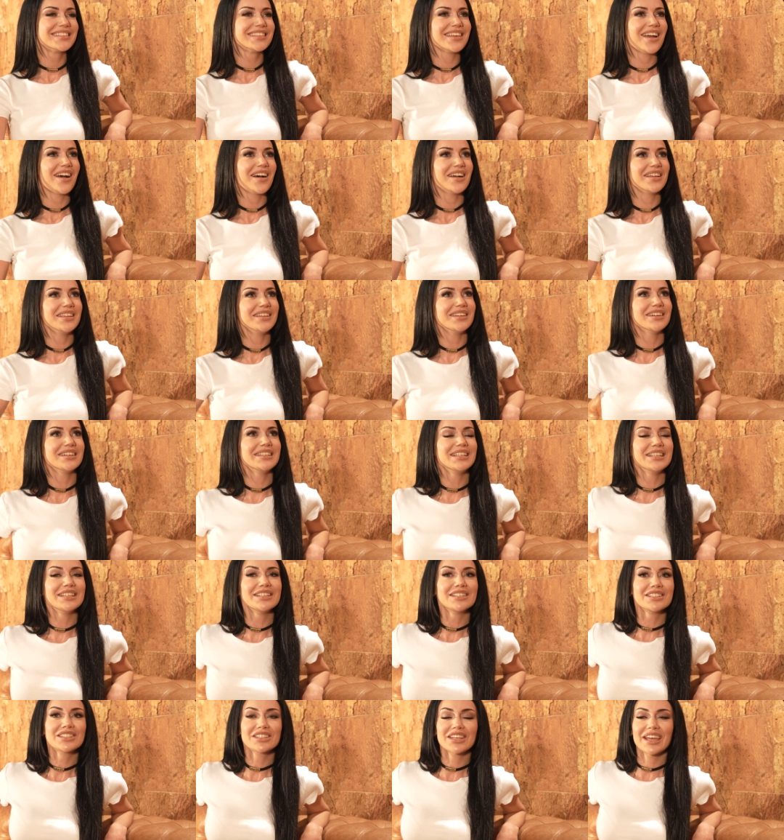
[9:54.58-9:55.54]
yani
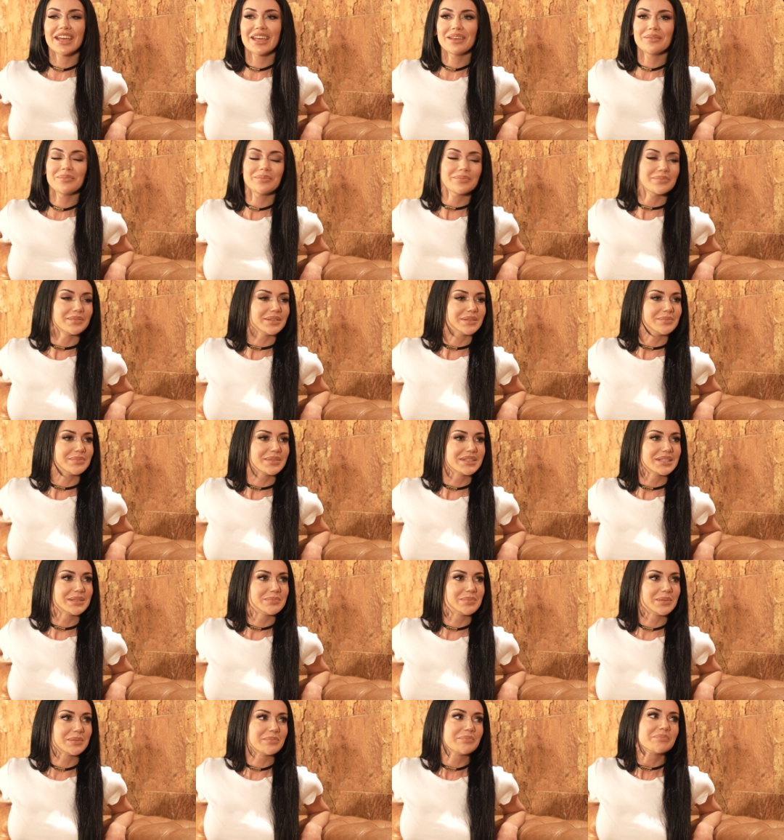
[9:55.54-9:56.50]
hani şey bir
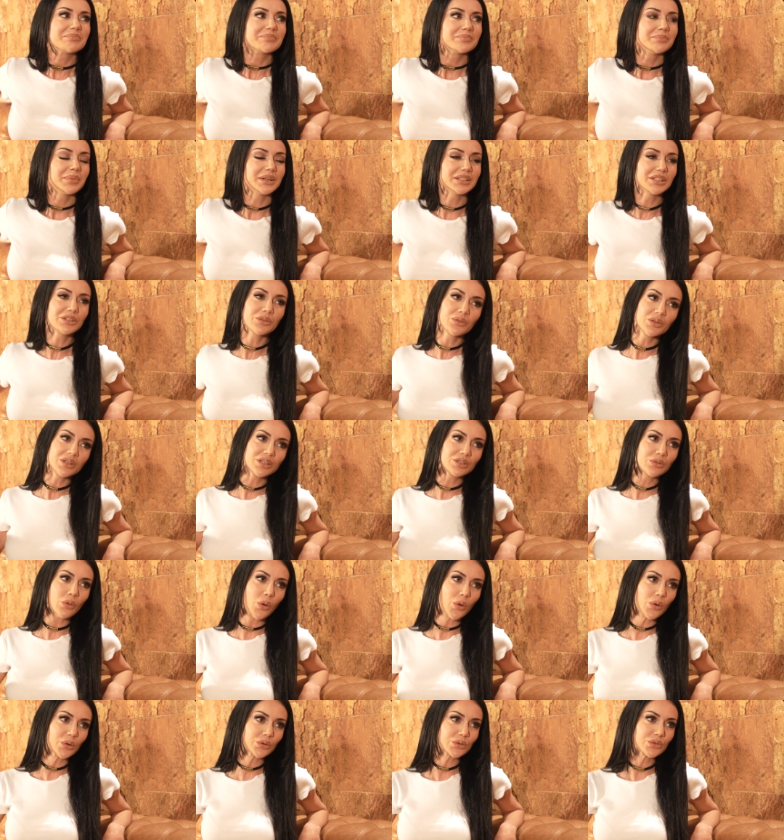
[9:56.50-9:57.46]
tipim bana göre
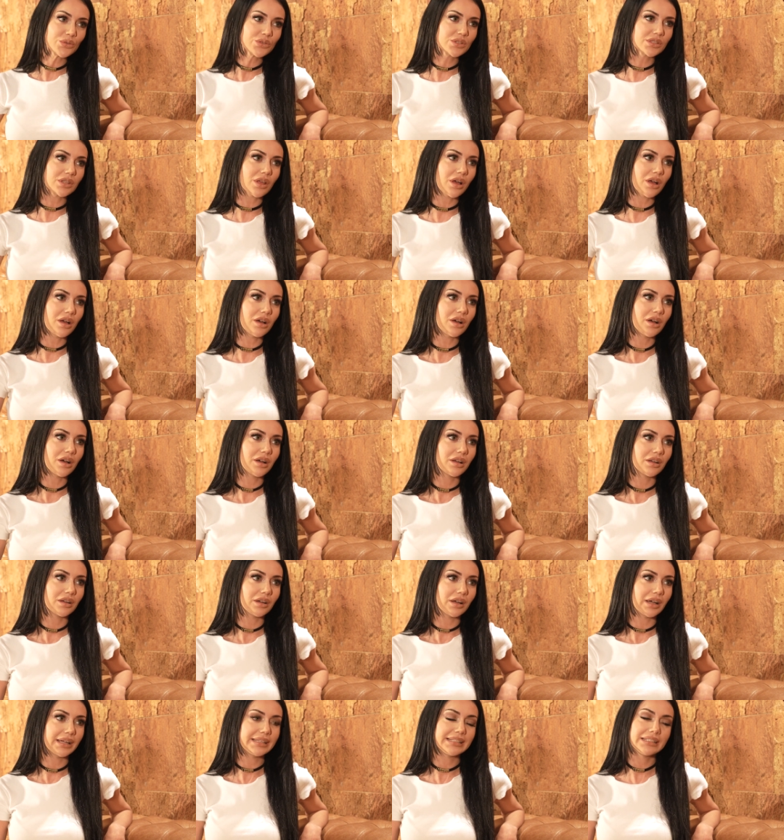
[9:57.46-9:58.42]
doğruysa
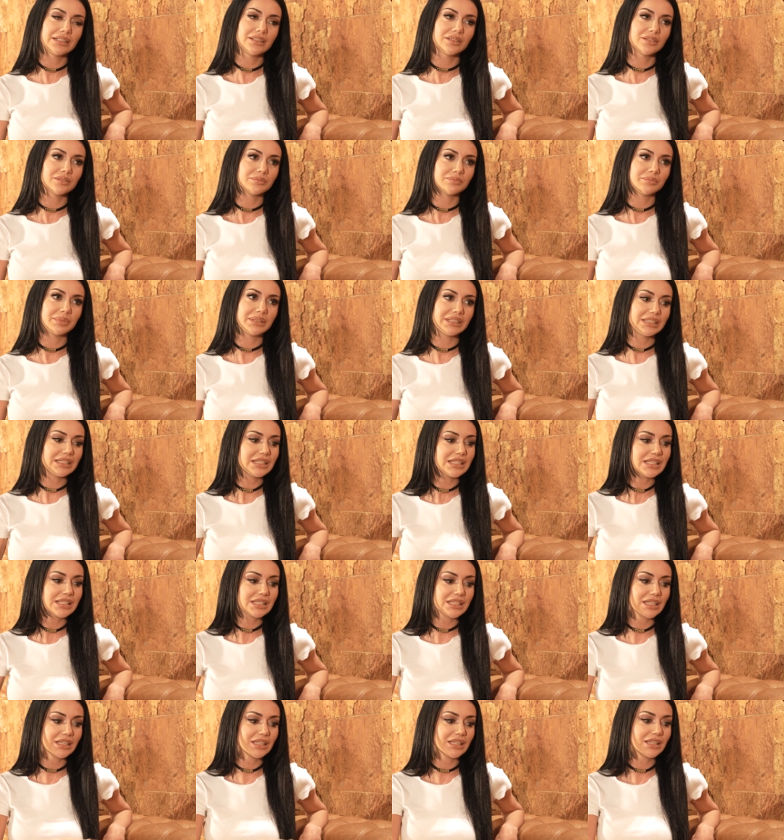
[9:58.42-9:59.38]
hani biri
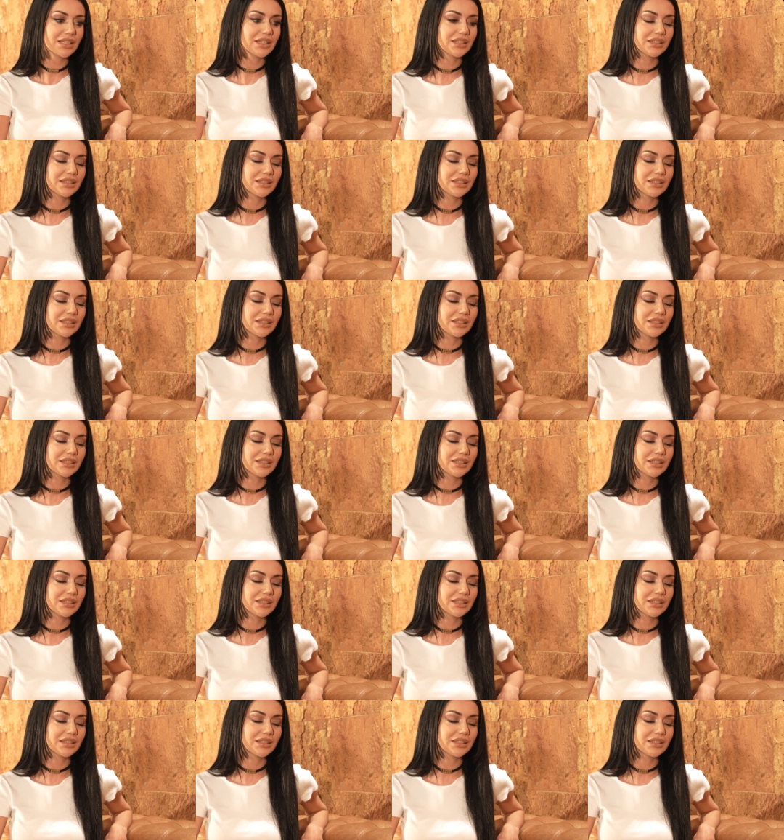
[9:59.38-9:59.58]
istediği